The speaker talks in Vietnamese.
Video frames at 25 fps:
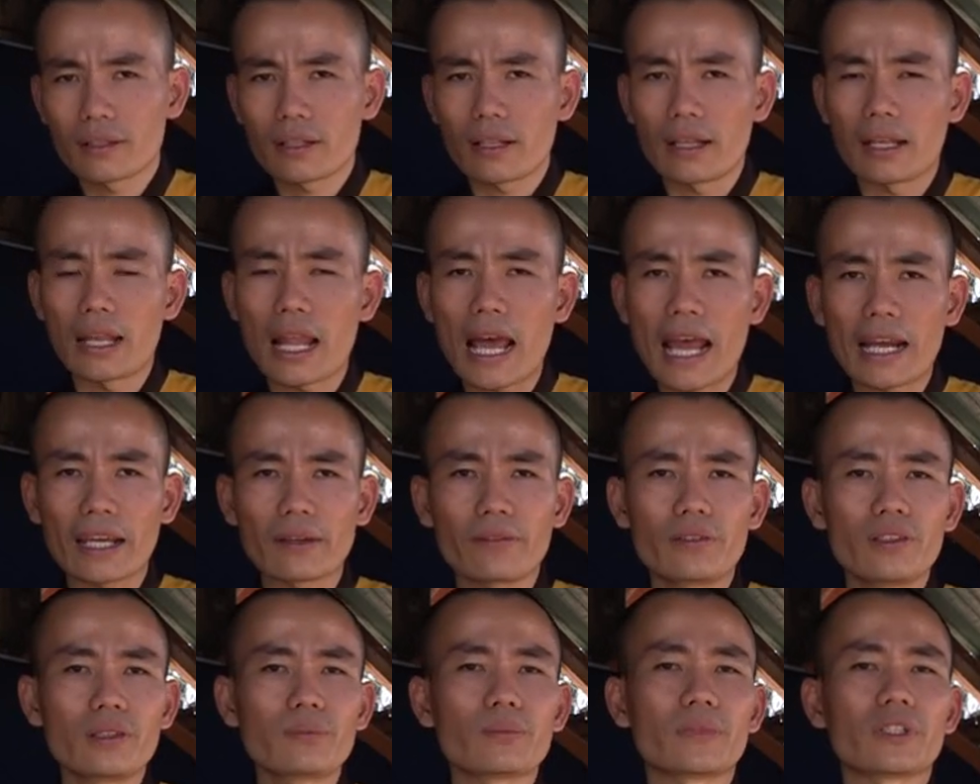là cái
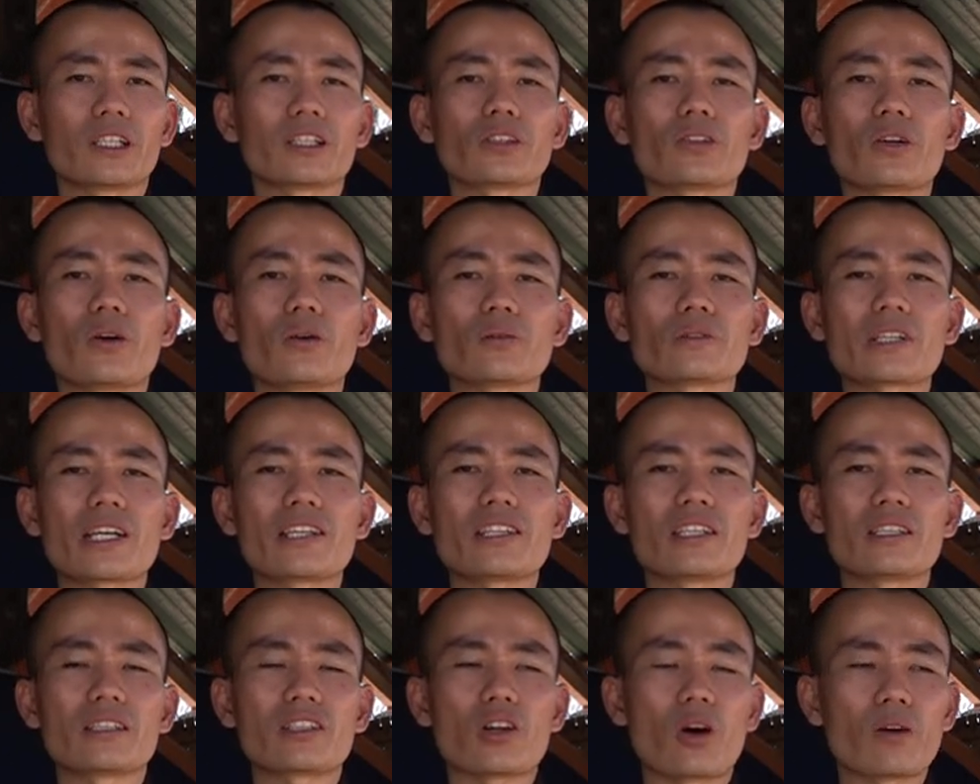phước mình nó tổn thay
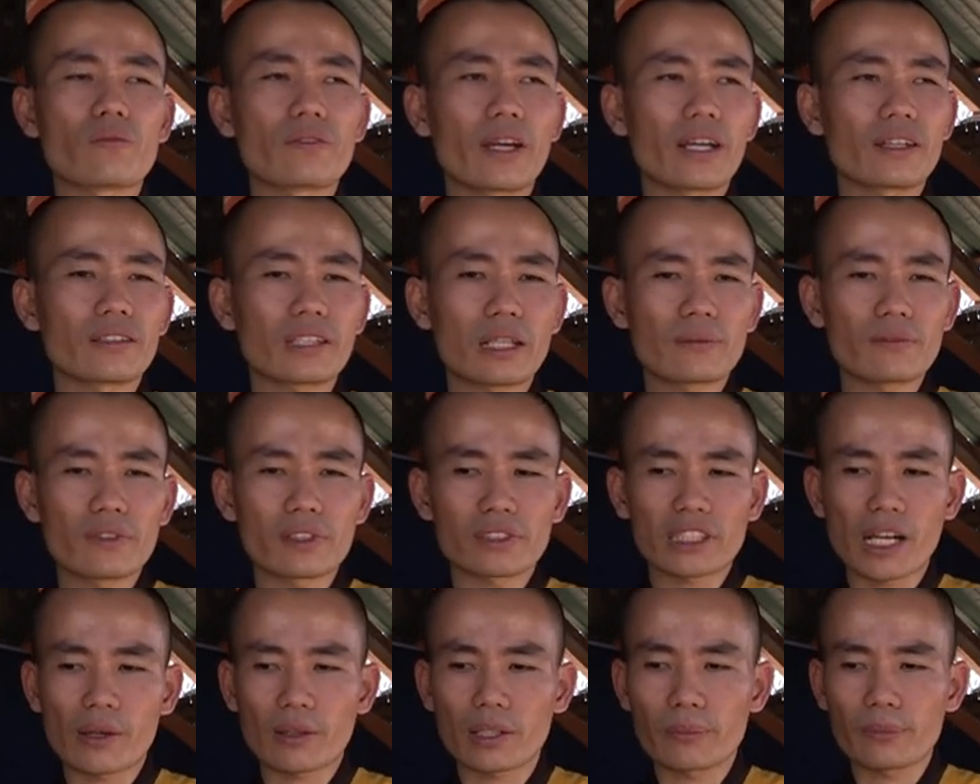vì trọn vẹn trăm
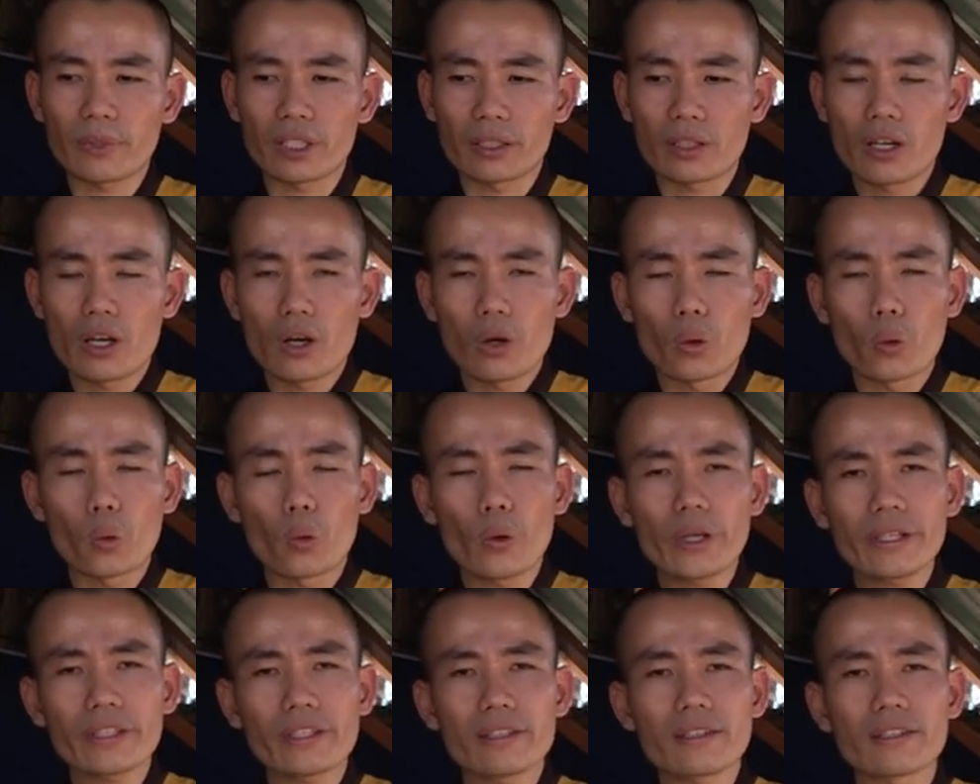phần trăm cái mình
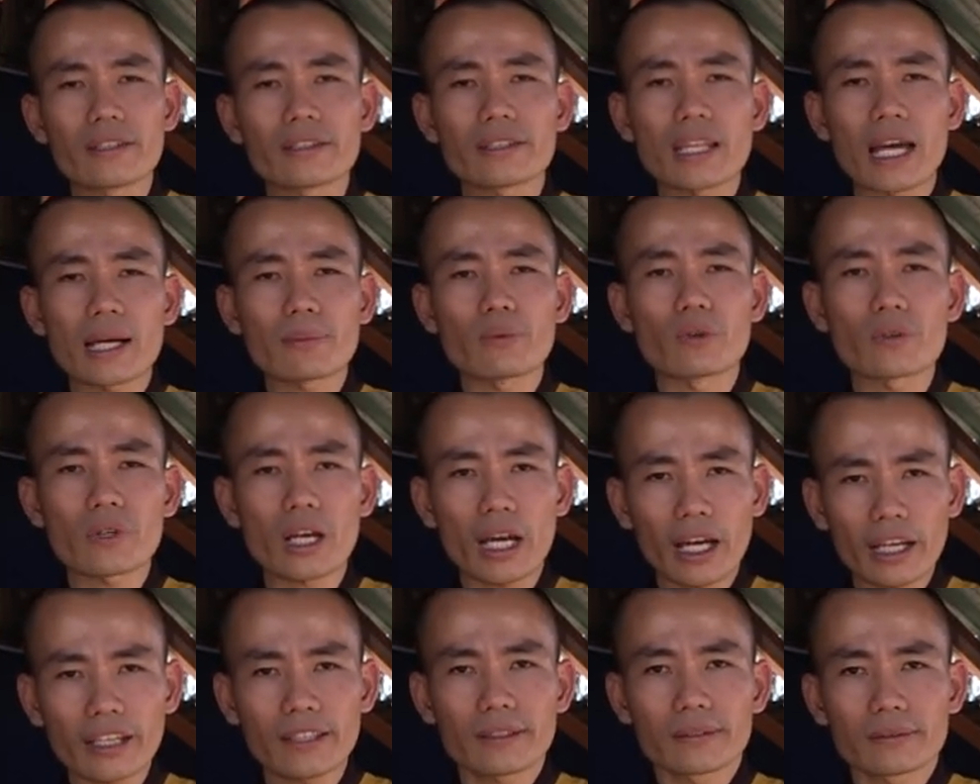quyết với người ta một
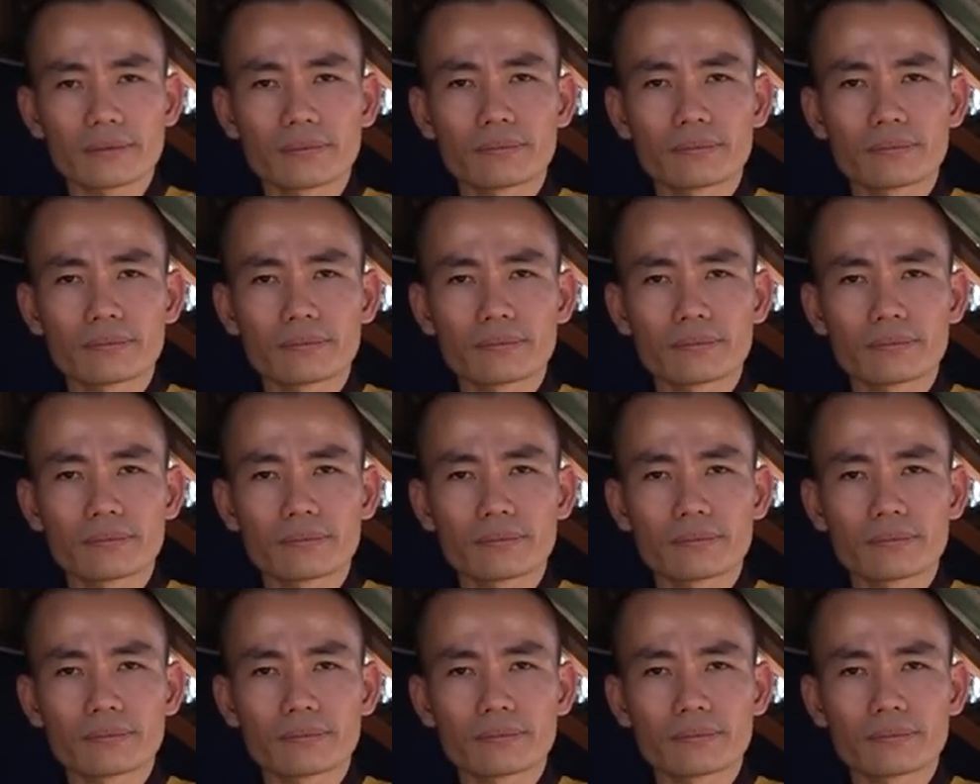cái